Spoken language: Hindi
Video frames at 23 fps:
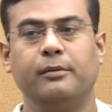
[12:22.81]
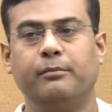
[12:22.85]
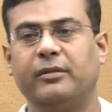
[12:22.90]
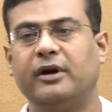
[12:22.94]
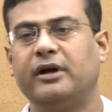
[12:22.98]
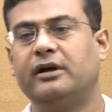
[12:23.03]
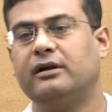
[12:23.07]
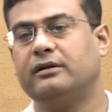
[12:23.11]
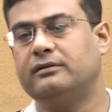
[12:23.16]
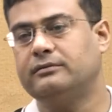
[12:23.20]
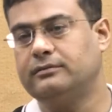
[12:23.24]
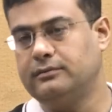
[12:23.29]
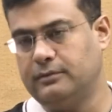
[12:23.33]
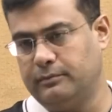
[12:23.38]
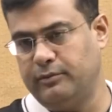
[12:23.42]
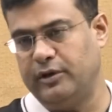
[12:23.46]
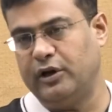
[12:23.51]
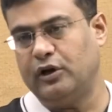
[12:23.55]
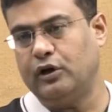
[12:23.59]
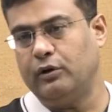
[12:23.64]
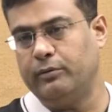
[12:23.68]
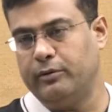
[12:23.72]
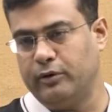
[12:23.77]
बट
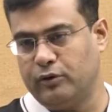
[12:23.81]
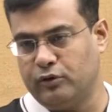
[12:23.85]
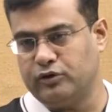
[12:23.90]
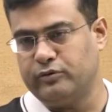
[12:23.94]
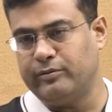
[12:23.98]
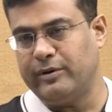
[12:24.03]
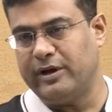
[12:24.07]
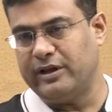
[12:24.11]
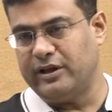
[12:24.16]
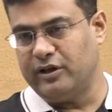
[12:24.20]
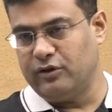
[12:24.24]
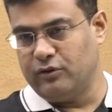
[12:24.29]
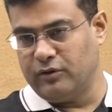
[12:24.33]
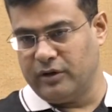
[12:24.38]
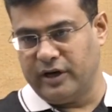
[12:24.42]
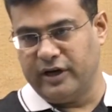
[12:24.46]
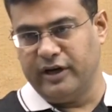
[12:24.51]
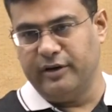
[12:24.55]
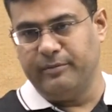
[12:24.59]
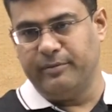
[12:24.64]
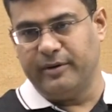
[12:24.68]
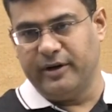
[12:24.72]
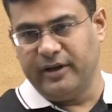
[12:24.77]
मेरे को भी कुछ बातें तो
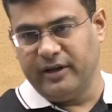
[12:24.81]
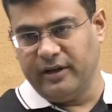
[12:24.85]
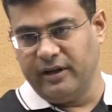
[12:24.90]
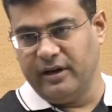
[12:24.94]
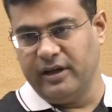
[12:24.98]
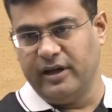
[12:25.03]
करनी पड़ेंगी ना